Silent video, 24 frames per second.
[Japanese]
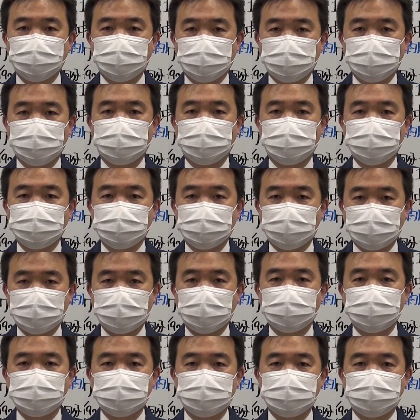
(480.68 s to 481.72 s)
もう絶
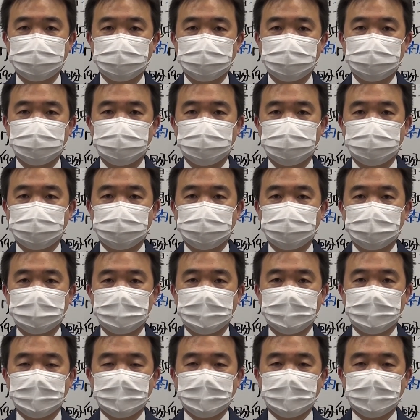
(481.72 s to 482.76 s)
対に、
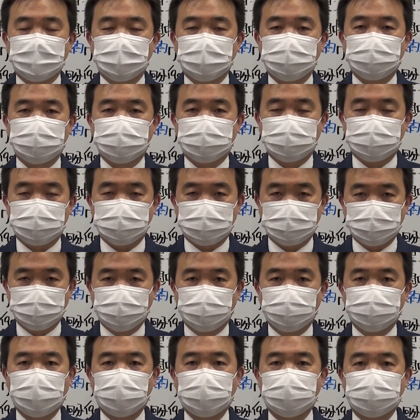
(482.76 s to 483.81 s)
えーえー、
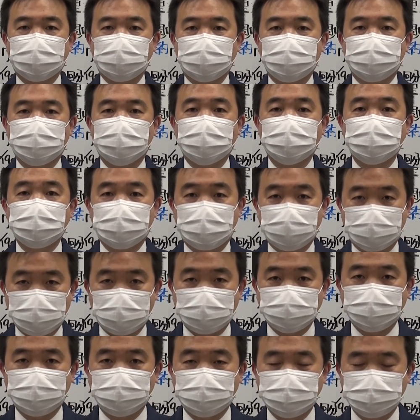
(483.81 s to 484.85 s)
持たなければいけ
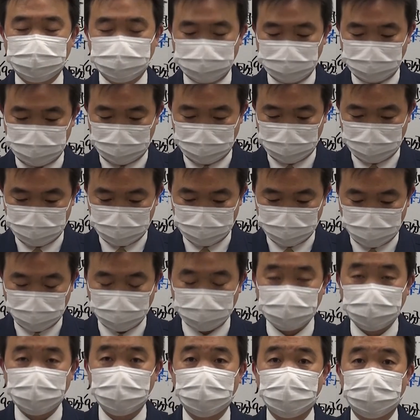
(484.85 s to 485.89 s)
ないというふうに
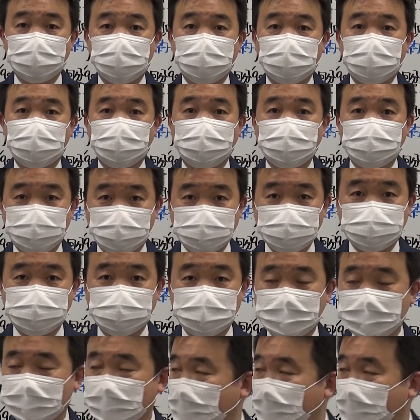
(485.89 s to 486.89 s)
思っております。